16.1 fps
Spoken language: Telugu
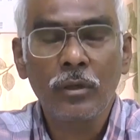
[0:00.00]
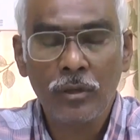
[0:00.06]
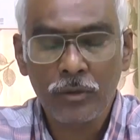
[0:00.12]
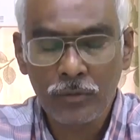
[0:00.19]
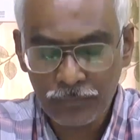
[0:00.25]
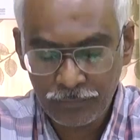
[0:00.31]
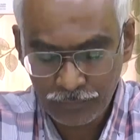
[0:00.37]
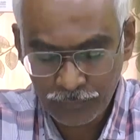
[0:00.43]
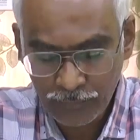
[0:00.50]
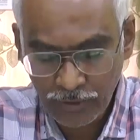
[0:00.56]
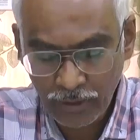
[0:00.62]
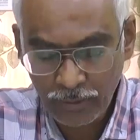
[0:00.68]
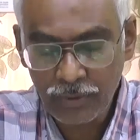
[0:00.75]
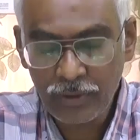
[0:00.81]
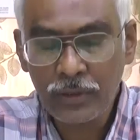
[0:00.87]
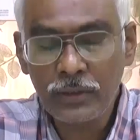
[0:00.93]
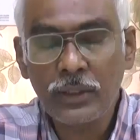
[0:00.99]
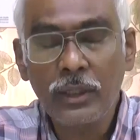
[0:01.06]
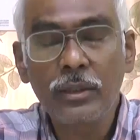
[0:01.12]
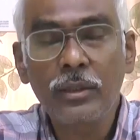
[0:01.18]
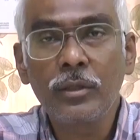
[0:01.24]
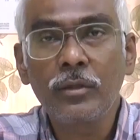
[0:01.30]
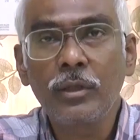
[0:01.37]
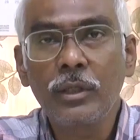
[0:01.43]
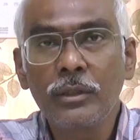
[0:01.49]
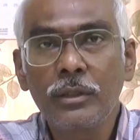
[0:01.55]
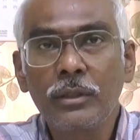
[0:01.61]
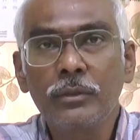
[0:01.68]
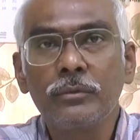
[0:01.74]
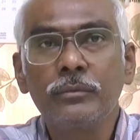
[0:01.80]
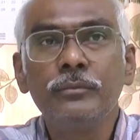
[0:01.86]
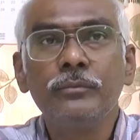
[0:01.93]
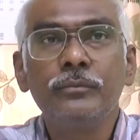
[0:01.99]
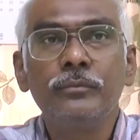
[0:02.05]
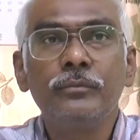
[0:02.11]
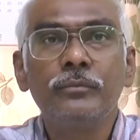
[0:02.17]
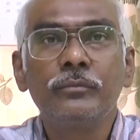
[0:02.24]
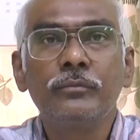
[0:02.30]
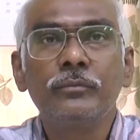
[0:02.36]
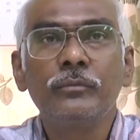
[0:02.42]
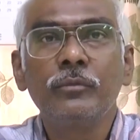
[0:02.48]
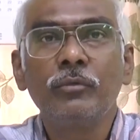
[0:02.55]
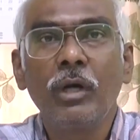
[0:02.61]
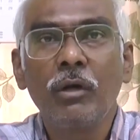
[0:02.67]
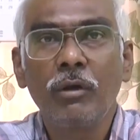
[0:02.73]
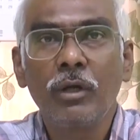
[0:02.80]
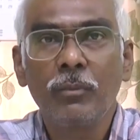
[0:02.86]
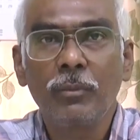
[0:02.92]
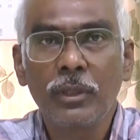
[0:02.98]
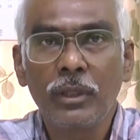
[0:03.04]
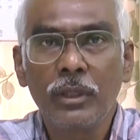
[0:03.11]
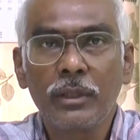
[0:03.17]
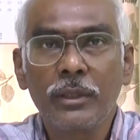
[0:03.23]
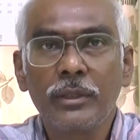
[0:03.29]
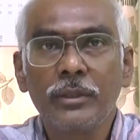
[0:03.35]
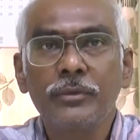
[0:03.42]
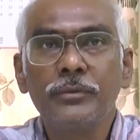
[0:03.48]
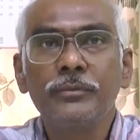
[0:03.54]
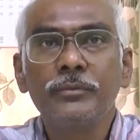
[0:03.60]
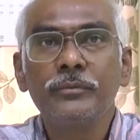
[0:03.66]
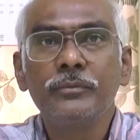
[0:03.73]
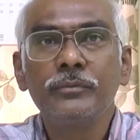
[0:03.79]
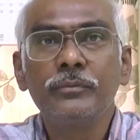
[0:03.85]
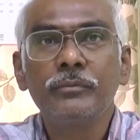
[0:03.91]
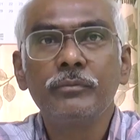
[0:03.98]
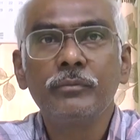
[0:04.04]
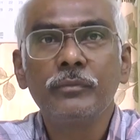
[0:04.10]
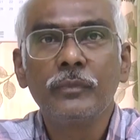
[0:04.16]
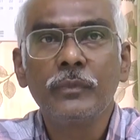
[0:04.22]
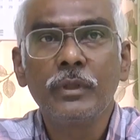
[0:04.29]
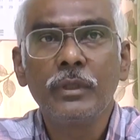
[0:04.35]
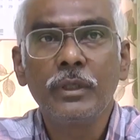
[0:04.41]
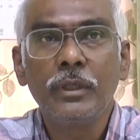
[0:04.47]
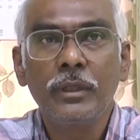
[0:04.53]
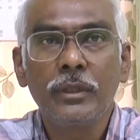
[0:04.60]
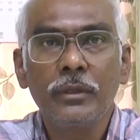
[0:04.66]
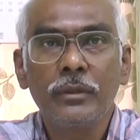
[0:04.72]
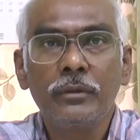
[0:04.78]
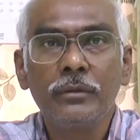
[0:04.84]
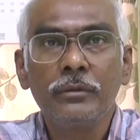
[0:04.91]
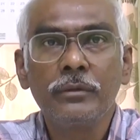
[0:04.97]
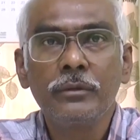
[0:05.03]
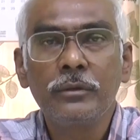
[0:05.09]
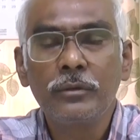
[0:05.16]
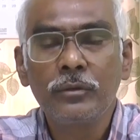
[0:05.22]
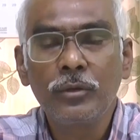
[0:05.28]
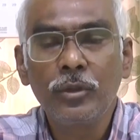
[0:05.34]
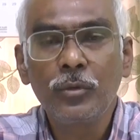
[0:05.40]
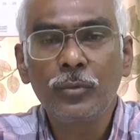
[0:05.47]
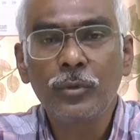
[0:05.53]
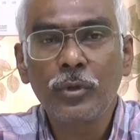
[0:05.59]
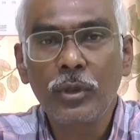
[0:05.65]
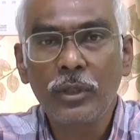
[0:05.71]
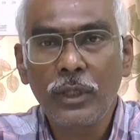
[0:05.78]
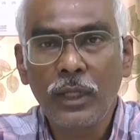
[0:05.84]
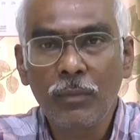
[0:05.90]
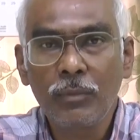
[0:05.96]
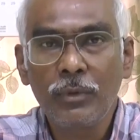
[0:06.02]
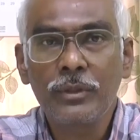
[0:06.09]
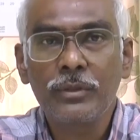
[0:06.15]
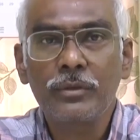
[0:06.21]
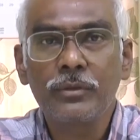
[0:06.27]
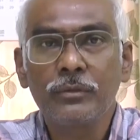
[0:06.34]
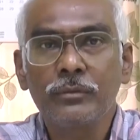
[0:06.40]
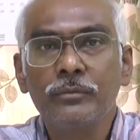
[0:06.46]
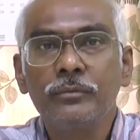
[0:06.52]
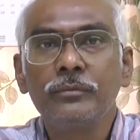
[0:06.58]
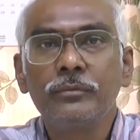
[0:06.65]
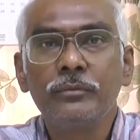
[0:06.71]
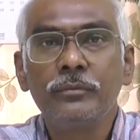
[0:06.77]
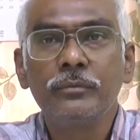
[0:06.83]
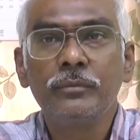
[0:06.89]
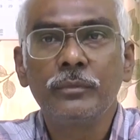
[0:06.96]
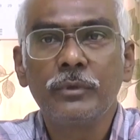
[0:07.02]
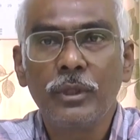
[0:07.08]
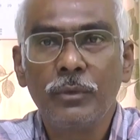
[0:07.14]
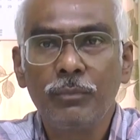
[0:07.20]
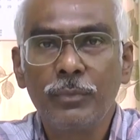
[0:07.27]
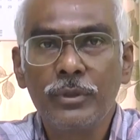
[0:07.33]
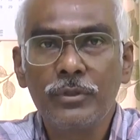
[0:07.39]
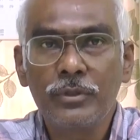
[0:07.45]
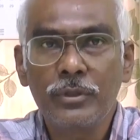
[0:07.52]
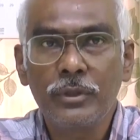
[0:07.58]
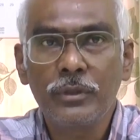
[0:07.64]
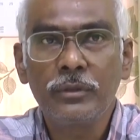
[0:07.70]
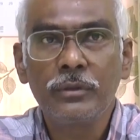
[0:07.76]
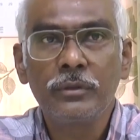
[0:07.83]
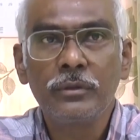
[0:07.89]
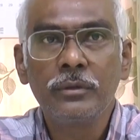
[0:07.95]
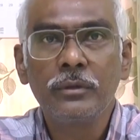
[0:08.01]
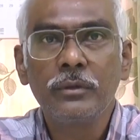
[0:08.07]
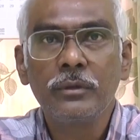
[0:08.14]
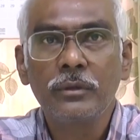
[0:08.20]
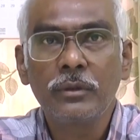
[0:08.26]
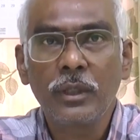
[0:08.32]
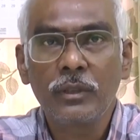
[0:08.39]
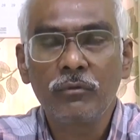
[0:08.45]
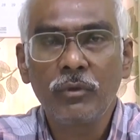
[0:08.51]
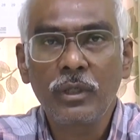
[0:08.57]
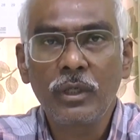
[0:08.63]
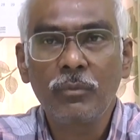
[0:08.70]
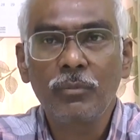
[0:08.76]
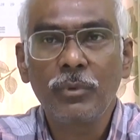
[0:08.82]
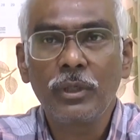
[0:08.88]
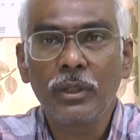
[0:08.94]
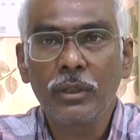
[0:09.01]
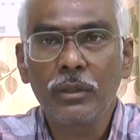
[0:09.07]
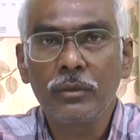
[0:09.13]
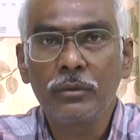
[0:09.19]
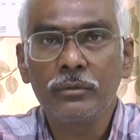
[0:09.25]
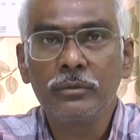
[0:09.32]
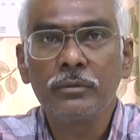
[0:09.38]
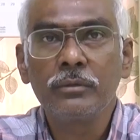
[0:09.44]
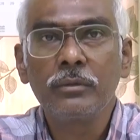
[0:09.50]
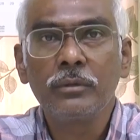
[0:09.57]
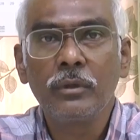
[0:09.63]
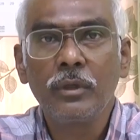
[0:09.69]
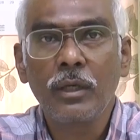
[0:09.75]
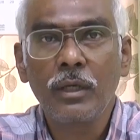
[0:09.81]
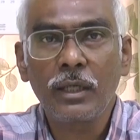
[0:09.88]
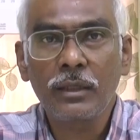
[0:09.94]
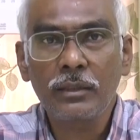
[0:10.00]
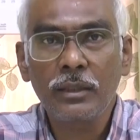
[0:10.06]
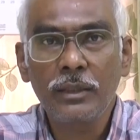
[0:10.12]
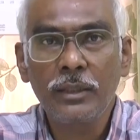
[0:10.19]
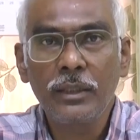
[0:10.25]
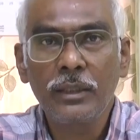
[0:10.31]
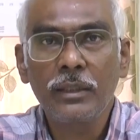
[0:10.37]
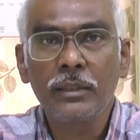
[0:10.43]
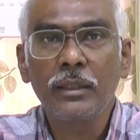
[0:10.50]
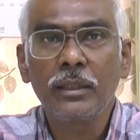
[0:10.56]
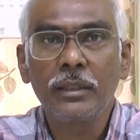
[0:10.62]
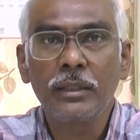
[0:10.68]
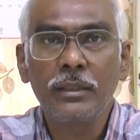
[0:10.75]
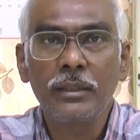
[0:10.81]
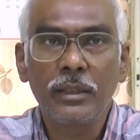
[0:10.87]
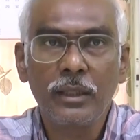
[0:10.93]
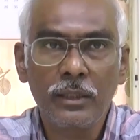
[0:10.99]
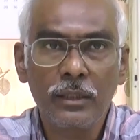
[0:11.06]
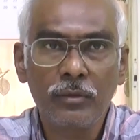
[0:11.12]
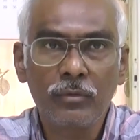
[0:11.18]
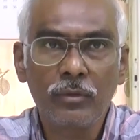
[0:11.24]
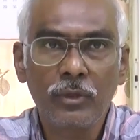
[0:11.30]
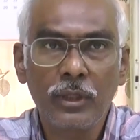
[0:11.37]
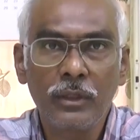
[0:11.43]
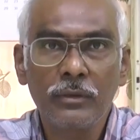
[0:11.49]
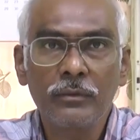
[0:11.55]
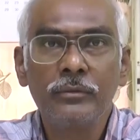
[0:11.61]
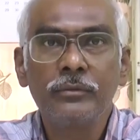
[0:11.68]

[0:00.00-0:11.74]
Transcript: కను కాబట్టి తల్లిదండ్రులందరూ వాళ్ళ వాళ్ళ పిల్లలకి ఈ నిలుబురుగుల టాబ్లెట్స్ ఇప్పించి తద్వారా పిల్లల్లో రక్తహీనత అనేది రానియకుండా